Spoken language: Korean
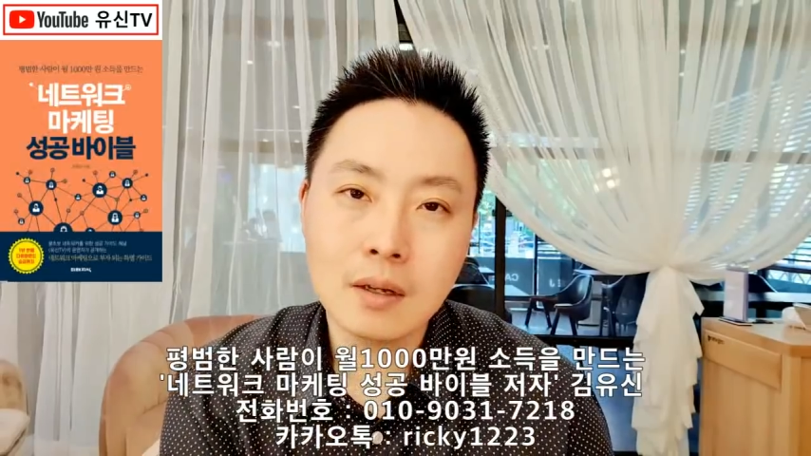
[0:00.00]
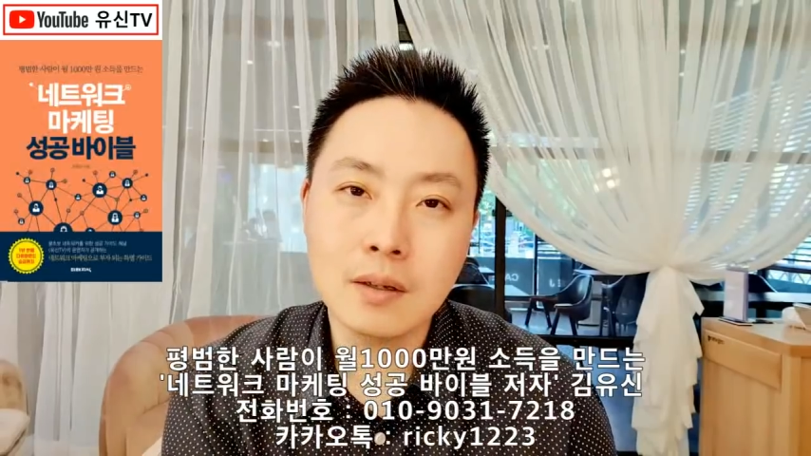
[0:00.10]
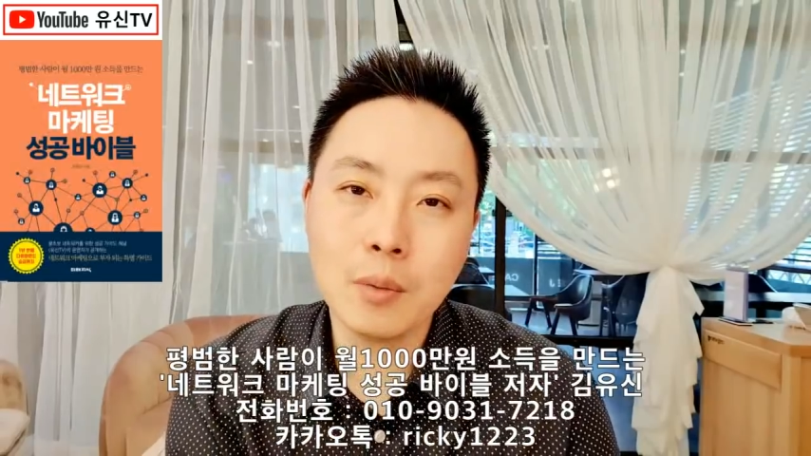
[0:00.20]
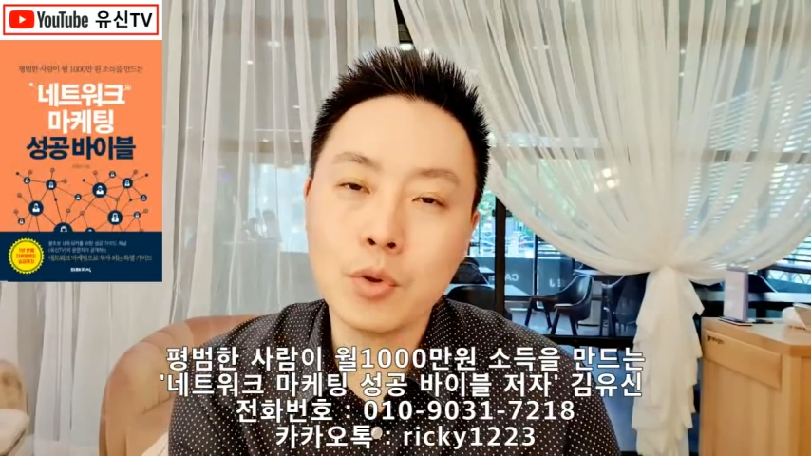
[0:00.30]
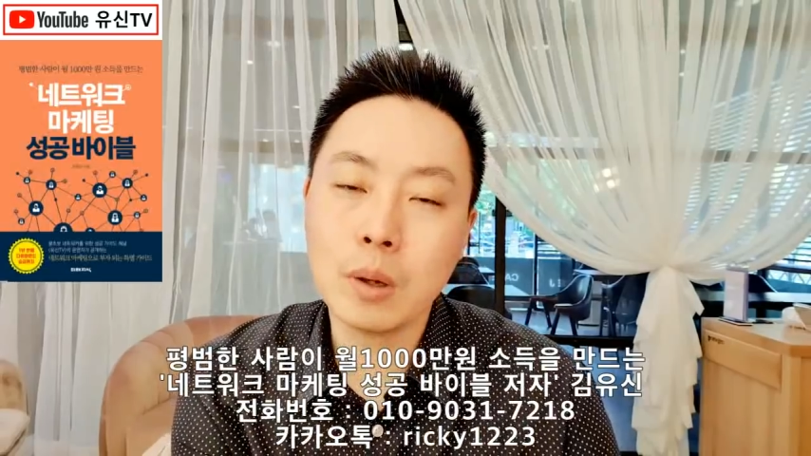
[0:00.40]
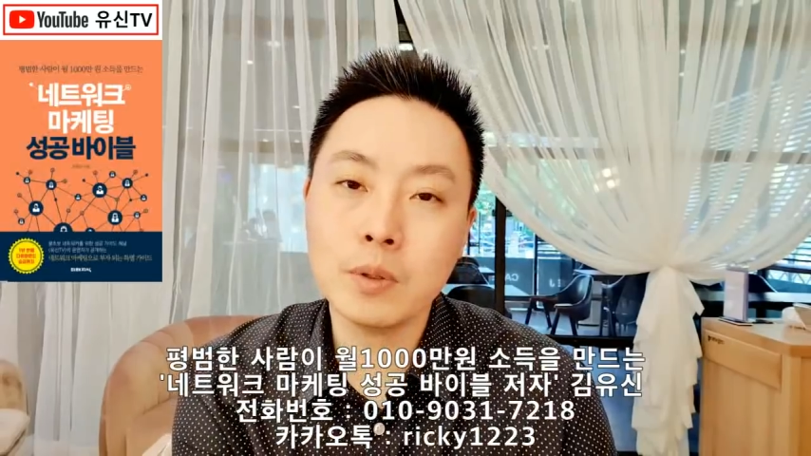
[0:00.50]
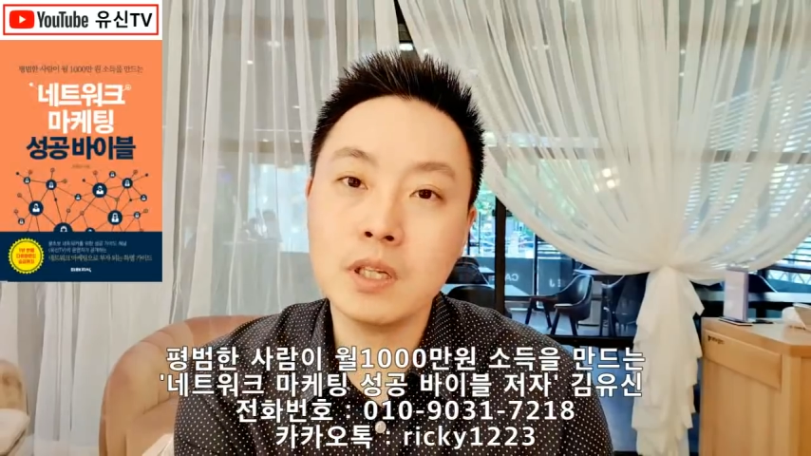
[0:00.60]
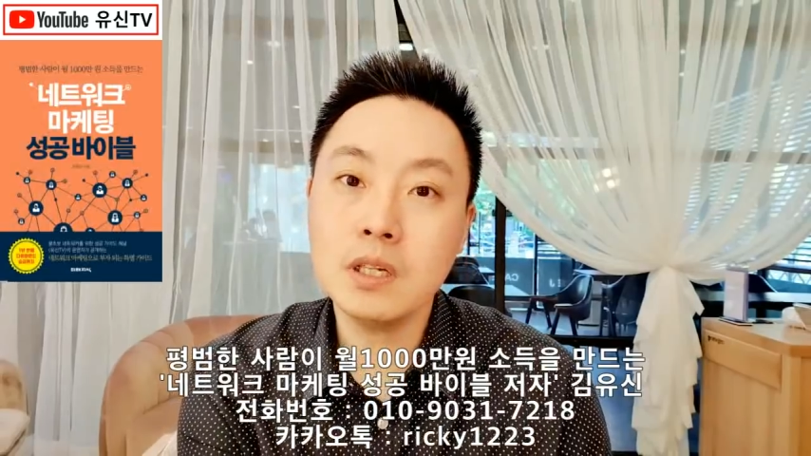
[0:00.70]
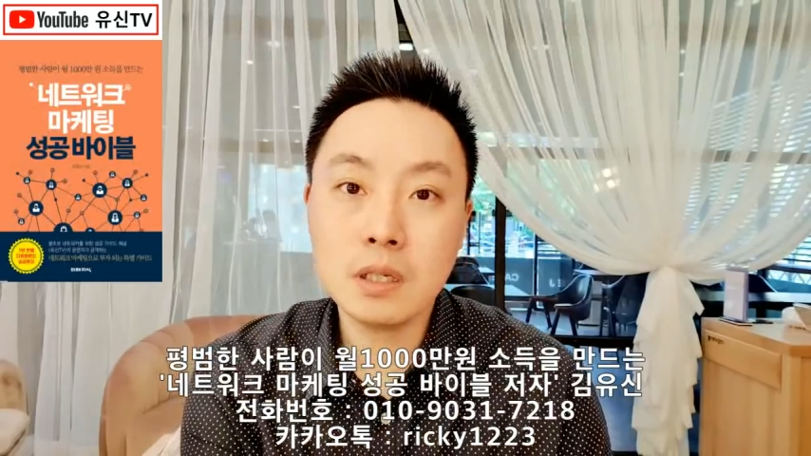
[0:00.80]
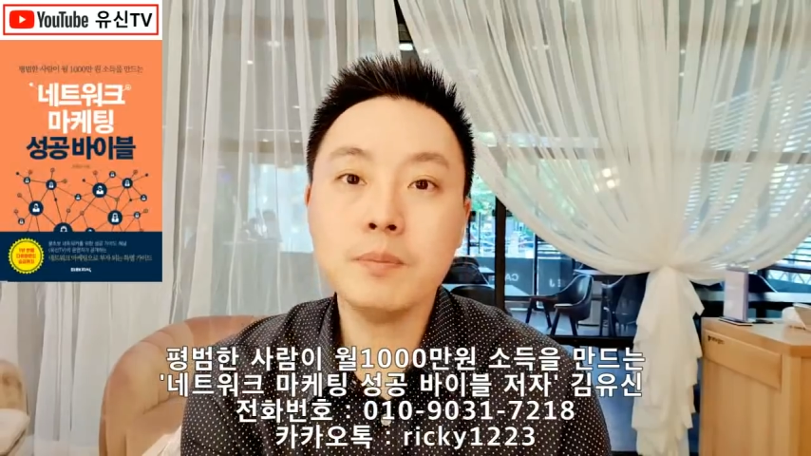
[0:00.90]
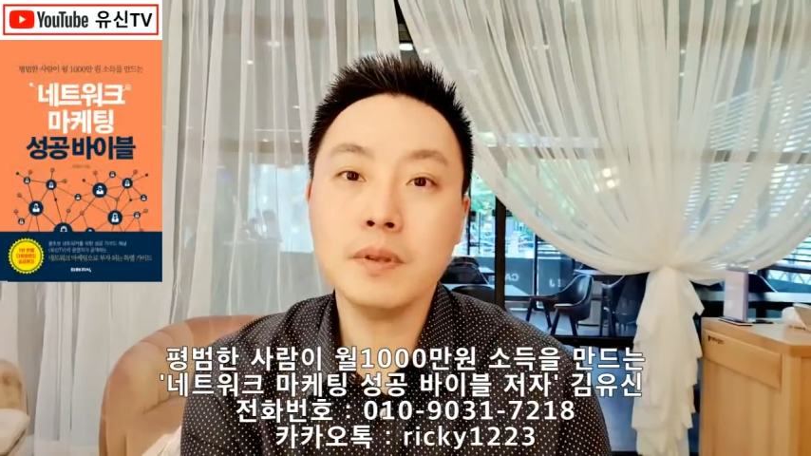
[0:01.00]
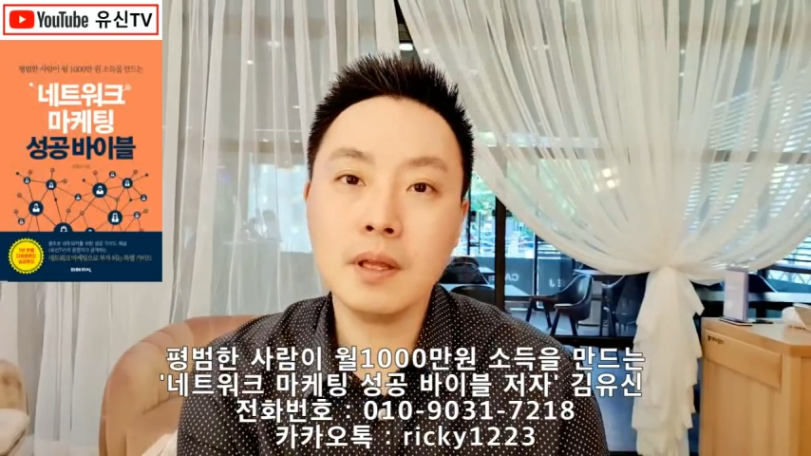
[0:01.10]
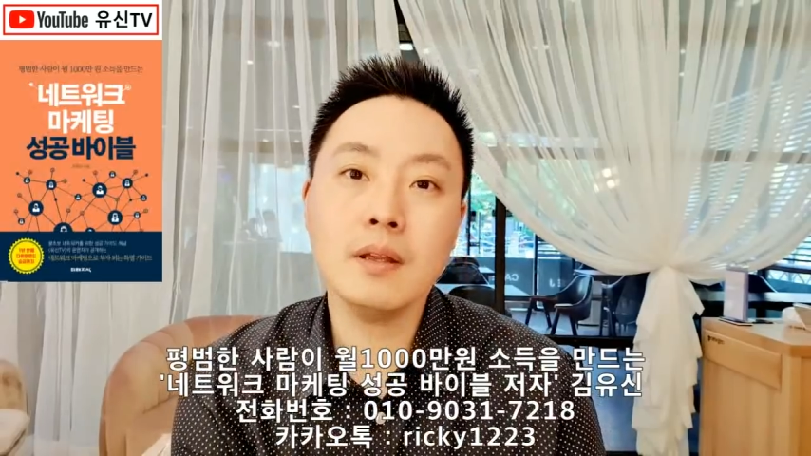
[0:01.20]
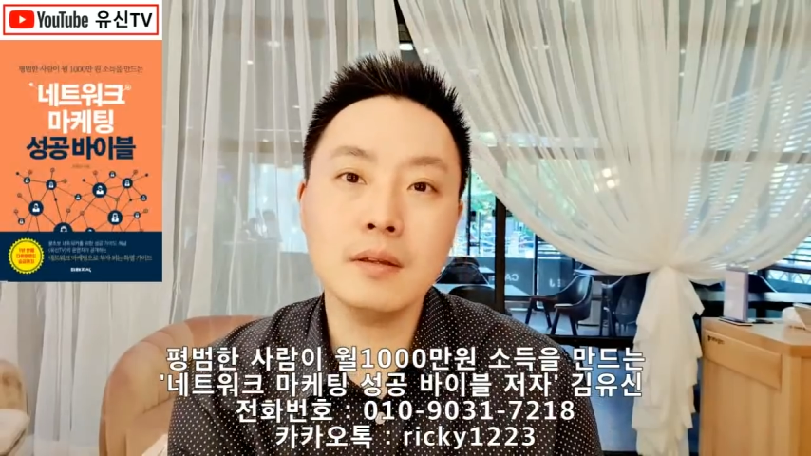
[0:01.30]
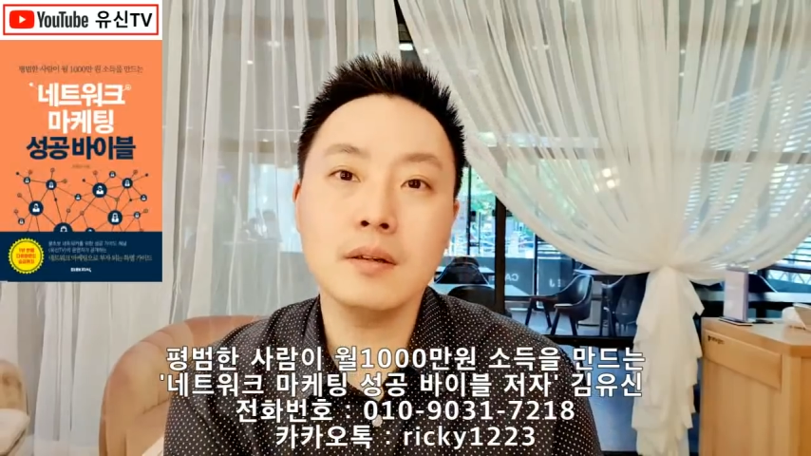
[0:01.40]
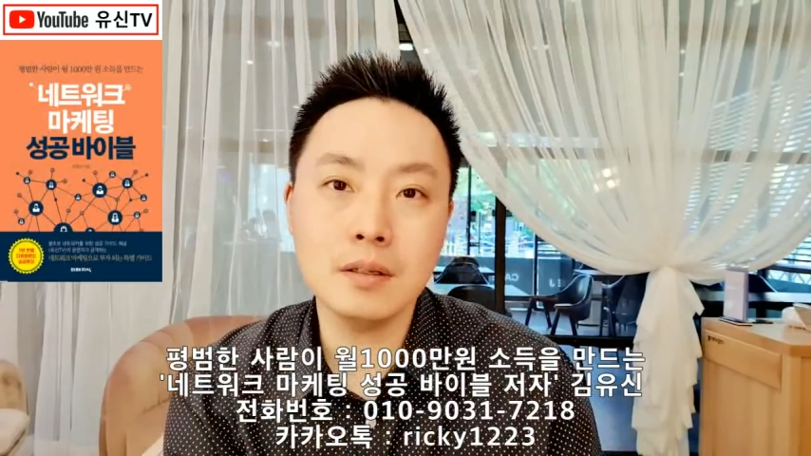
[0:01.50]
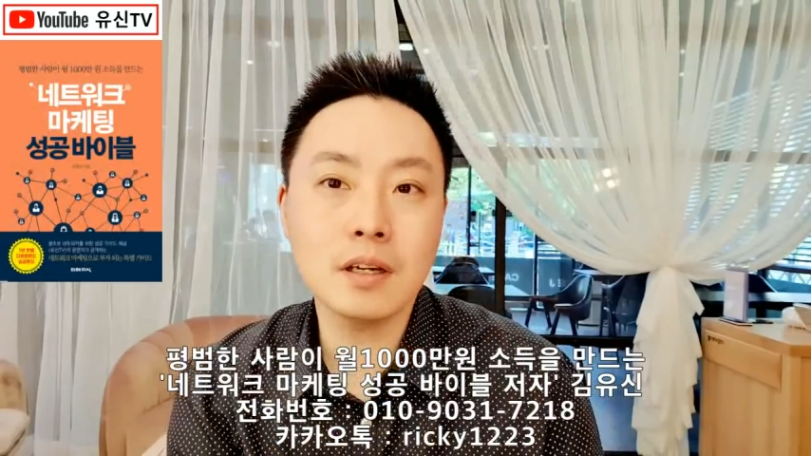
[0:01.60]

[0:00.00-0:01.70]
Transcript: 그게 뭐냐면 20대들을